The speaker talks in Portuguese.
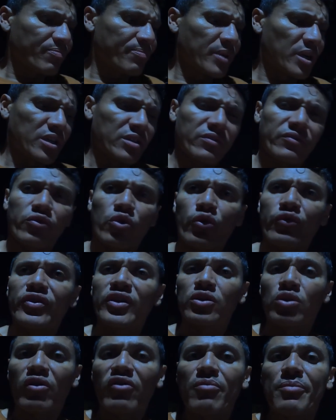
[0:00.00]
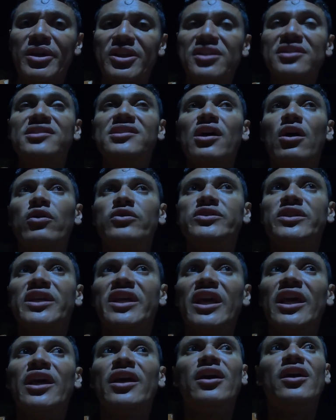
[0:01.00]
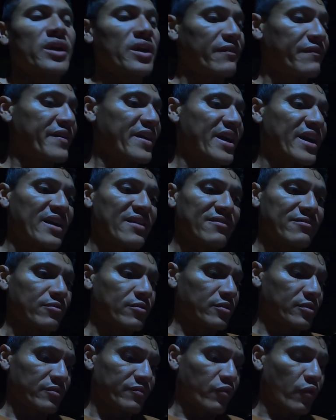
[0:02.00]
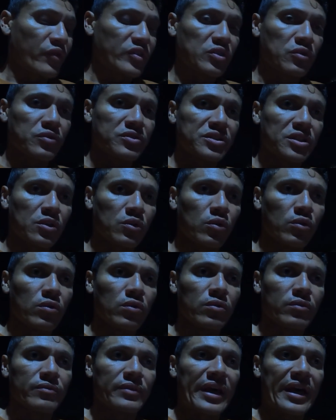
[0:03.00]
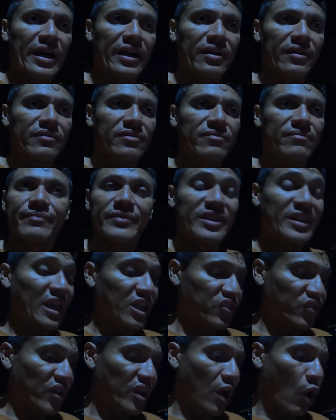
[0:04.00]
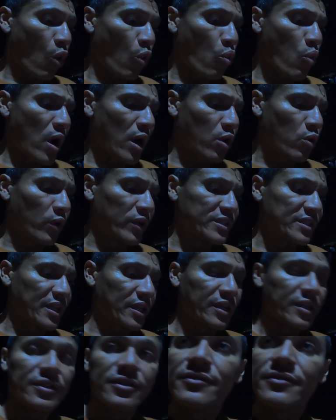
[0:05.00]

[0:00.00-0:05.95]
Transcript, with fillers: Mano, eu vou ouvir novamente esse áudio aqui, porque, velho, vou ver se eu consigo, né, identificar alguma coisa, né?